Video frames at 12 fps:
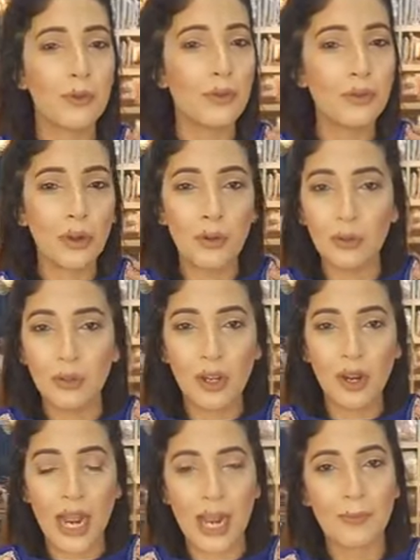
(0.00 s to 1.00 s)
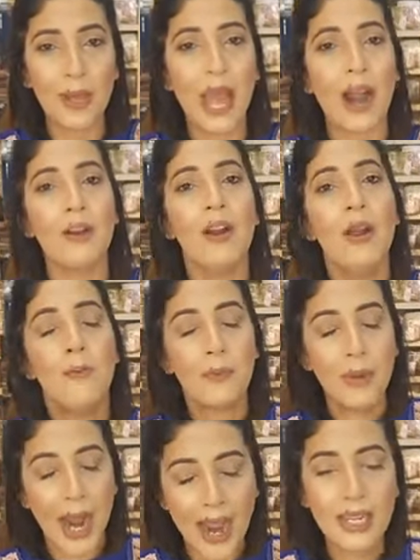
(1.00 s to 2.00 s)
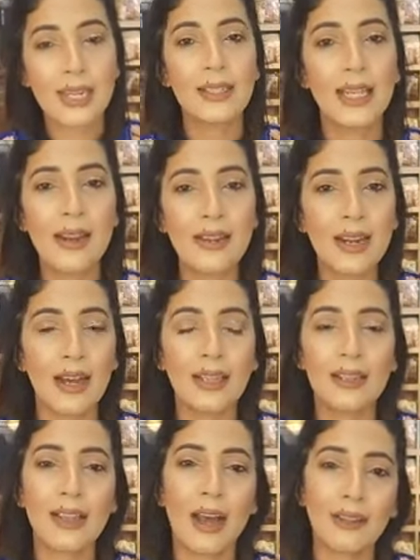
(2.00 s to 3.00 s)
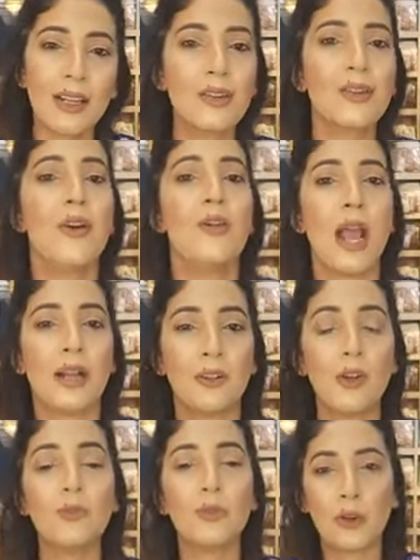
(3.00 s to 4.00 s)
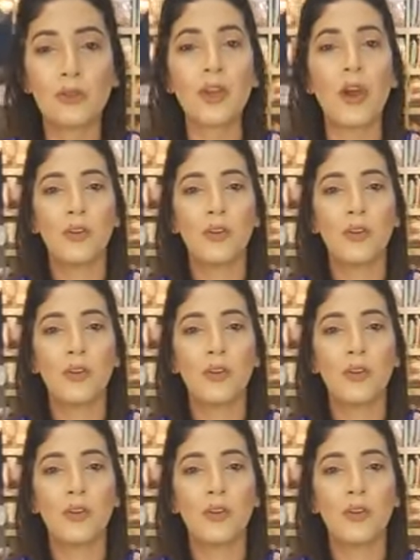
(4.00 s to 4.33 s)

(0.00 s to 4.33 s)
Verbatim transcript: সুন্দর উজ্জ্বল লাগবে আর ব্রাইট স্কিন যাদের তাদেরকেও একদম চকচক